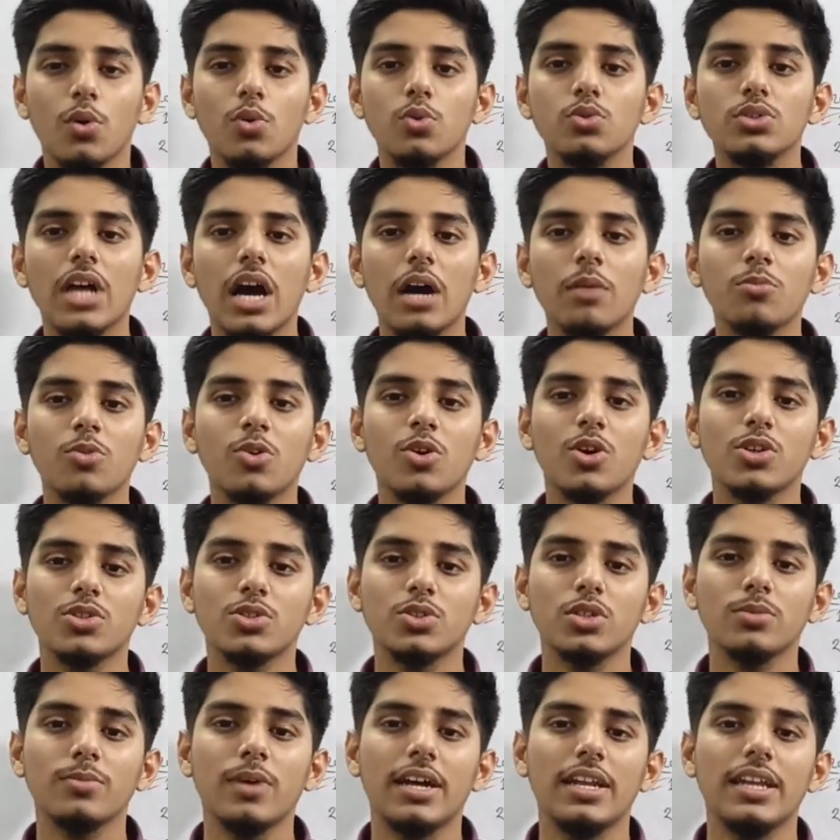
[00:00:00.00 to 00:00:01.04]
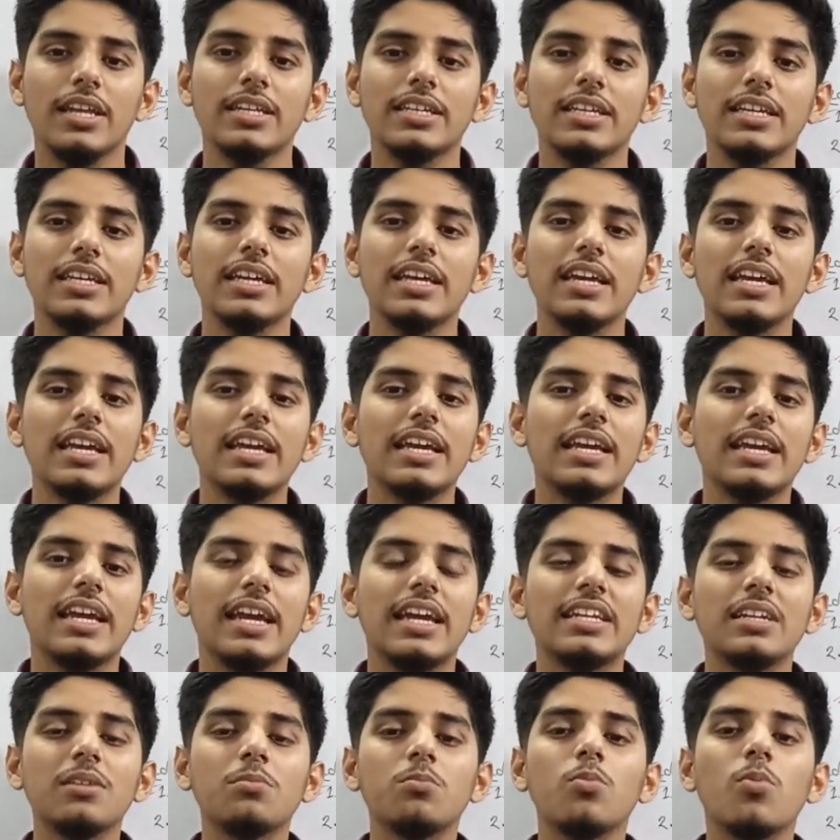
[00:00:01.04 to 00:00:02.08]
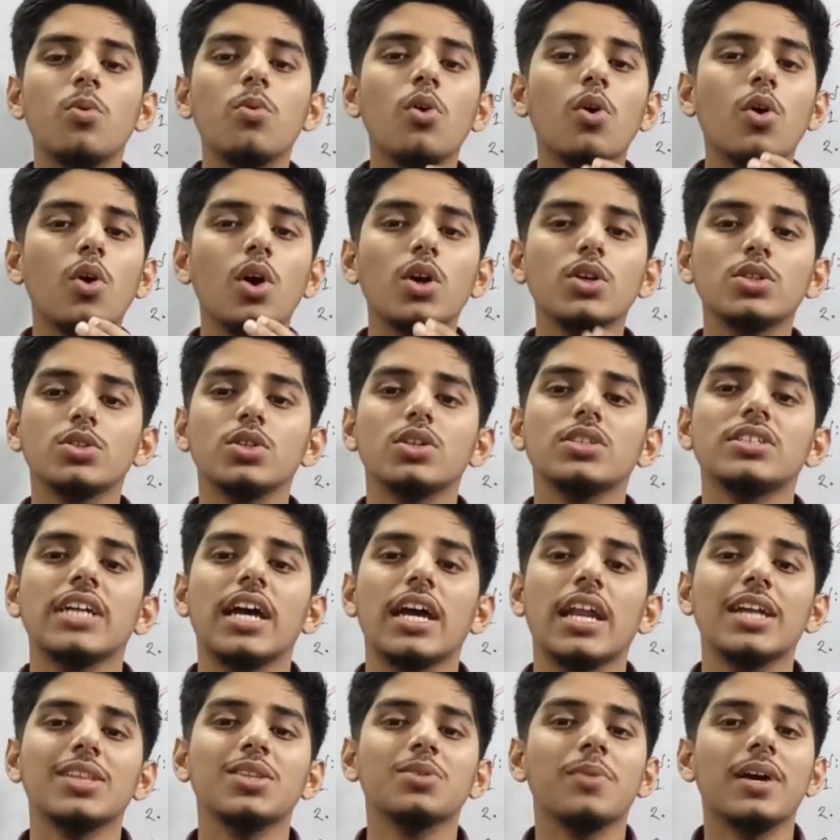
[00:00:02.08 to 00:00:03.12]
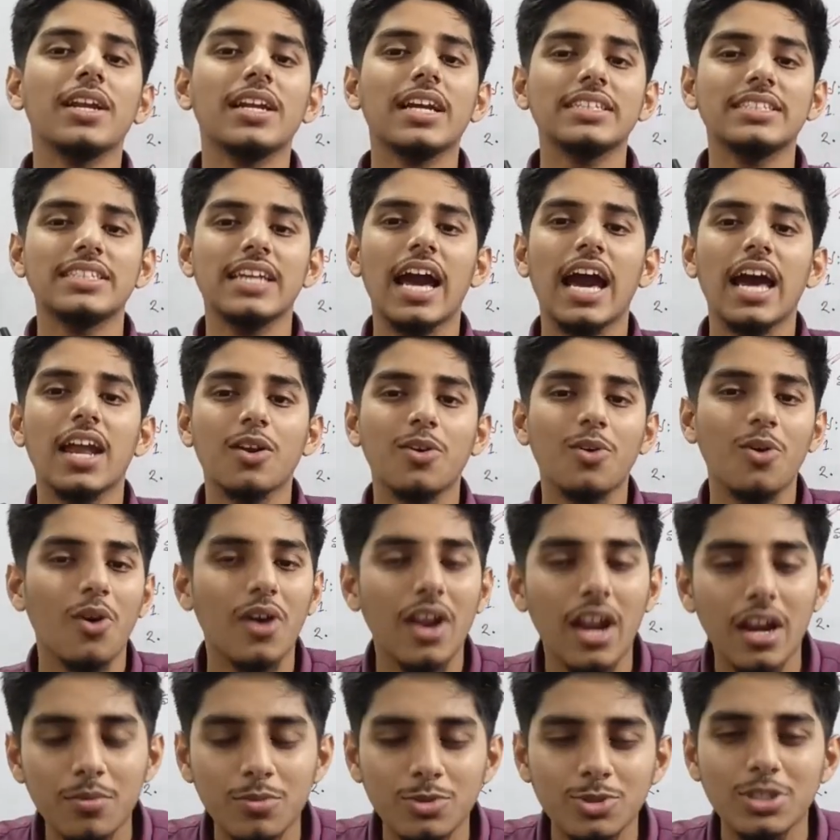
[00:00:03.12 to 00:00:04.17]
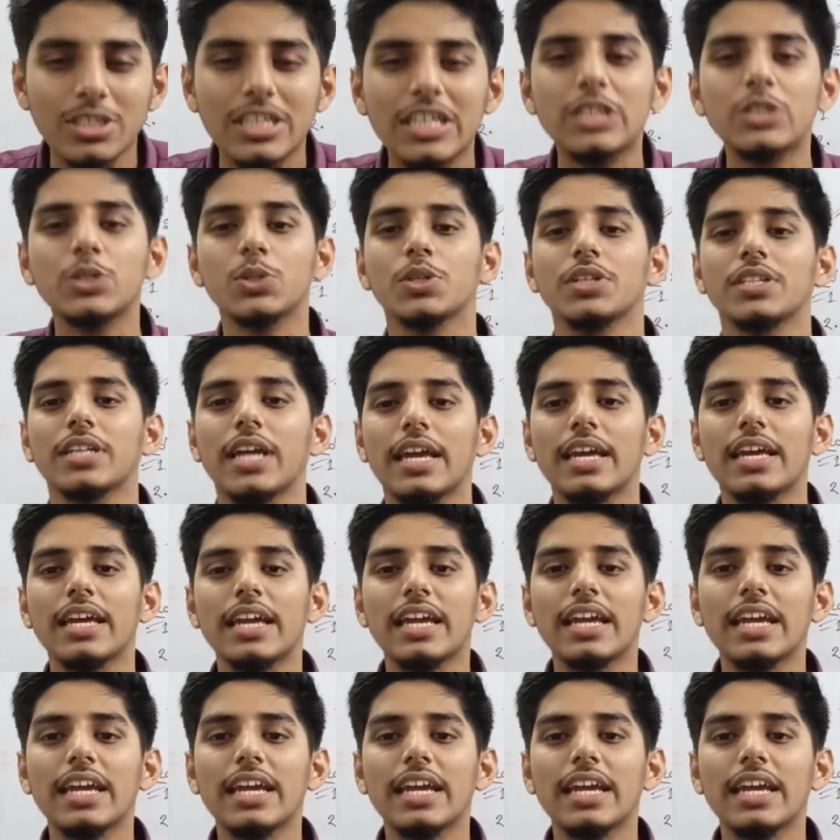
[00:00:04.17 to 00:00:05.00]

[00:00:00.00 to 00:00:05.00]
হুদা মুখস্থ মানে কি এটা মুখস্থ ছাড়া তোমার কাছে আর করার মতো কিছুই নাই